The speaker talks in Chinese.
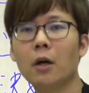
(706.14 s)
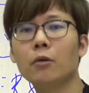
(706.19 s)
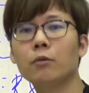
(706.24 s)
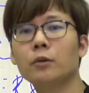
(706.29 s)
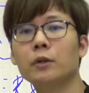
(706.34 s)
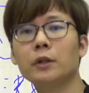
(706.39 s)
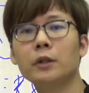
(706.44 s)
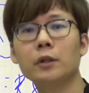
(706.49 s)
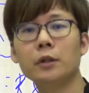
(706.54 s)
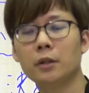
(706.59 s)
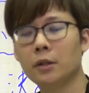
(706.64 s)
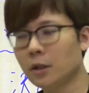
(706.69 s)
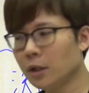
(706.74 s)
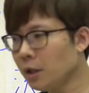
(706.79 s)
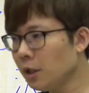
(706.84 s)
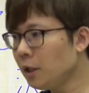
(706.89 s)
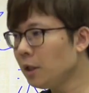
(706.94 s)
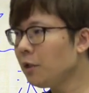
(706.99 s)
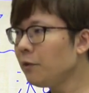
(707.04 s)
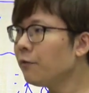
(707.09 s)
靠近
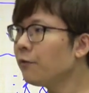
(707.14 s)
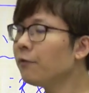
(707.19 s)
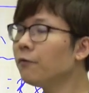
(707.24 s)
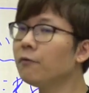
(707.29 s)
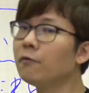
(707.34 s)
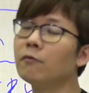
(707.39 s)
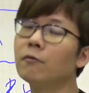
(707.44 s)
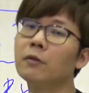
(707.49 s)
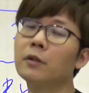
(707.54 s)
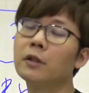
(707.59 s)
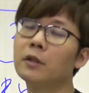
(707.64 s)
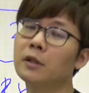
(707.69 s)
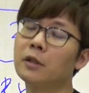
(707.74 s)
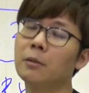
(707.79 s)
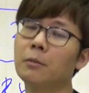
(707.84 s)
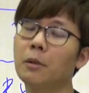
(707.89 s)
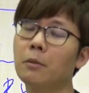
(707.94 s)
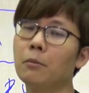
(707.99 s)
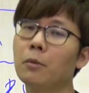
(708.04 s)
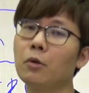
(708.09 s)
依附
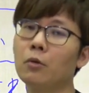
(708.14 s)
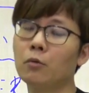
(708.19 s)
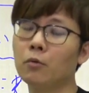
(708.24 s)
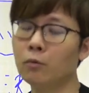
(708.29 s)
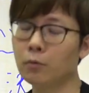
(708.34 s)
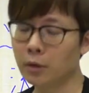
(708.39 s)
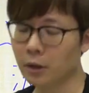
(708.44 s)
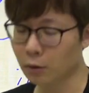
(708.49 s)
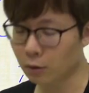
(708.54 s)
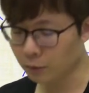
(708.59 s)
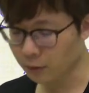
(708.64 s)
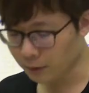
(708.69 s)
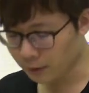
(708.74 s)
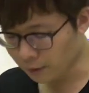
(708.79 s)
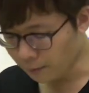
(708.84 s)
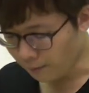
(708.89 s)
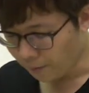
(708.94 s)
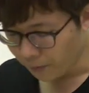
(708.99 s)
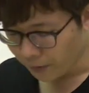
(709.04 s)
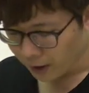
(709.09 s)
什么某物的东
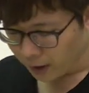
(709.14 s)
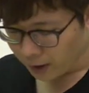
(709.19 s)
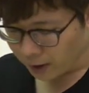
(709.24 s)
西。